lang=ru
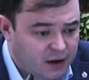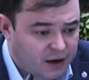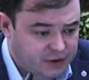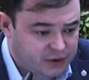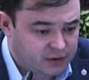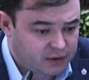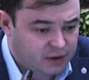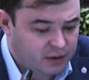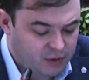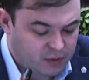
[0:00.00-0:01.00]
качественно,
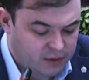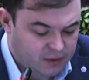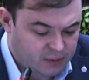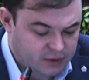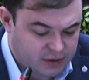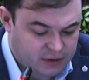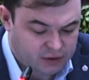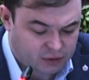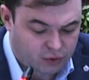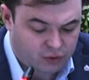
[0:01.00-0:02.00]
нам необходимо знать
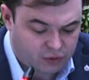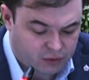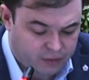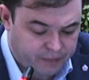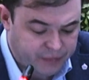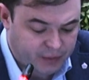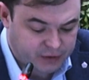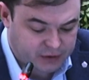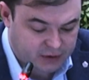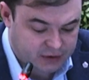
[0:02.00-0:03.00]
тектонику на
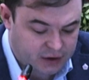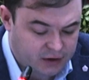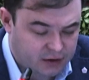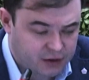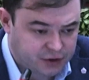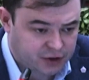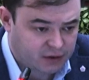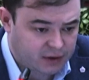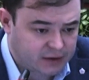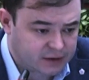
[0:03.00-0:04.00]
месторождении,
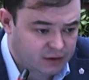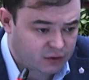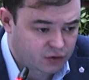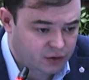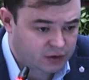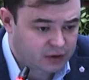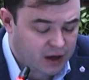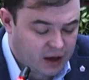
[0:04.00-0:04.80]
трещиноватость, нарушенность.